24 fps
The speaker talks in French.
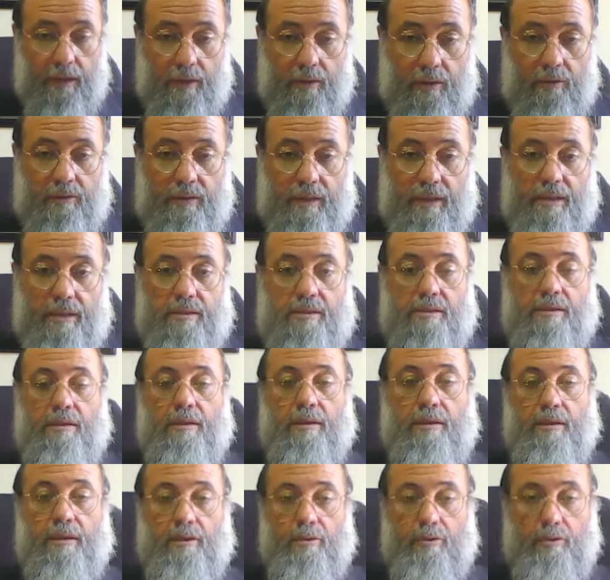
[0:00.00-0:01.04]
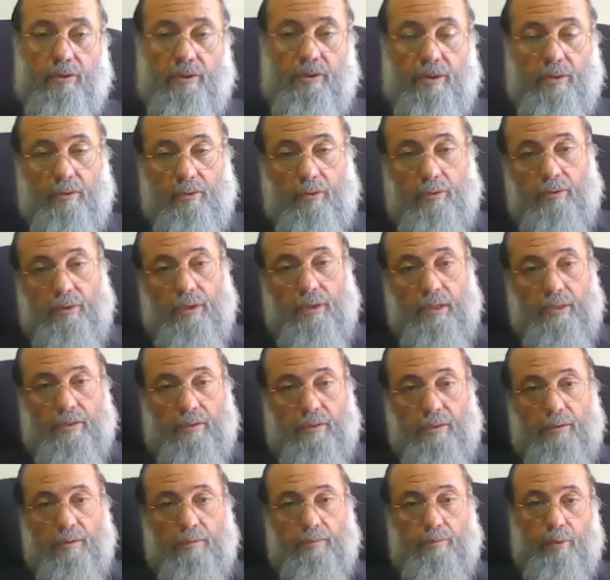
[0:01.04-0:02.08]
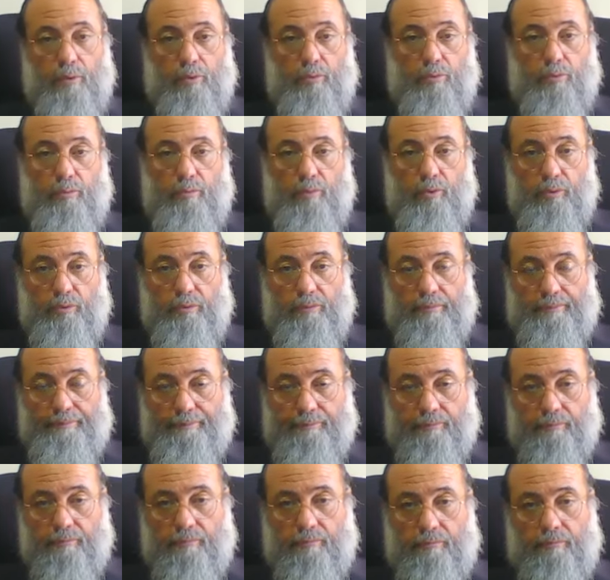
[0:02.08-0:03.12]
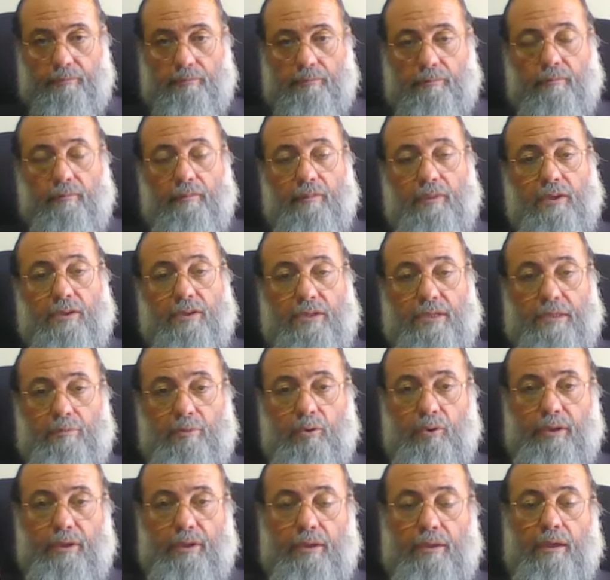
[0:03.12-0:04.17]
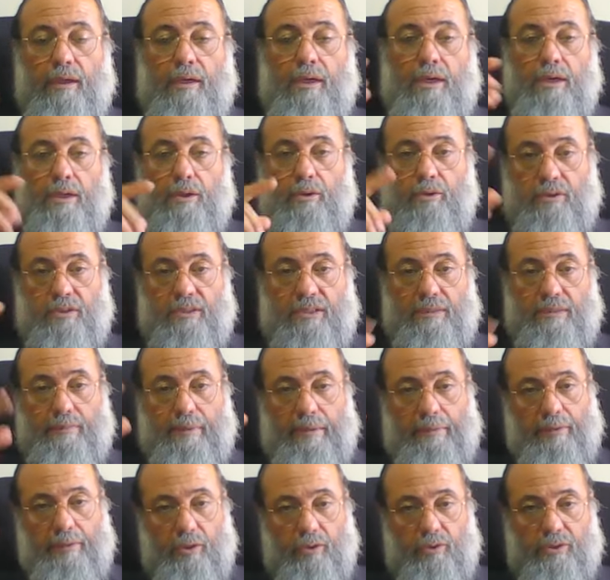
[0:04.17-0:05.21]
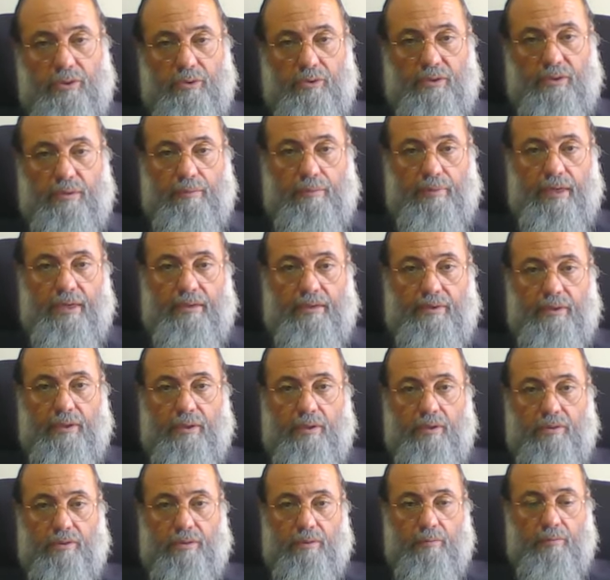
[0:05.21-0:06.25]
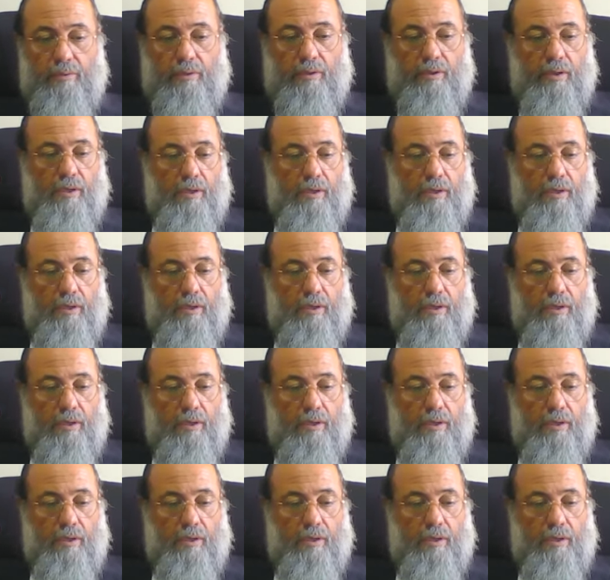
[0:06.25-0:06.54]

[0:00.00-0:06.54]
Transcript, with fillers: Quand est-ce Je dis qu'une date pour tout le monde, c'est Moïl. Quand je ne les ai pas mélangés au départ avec ensemble.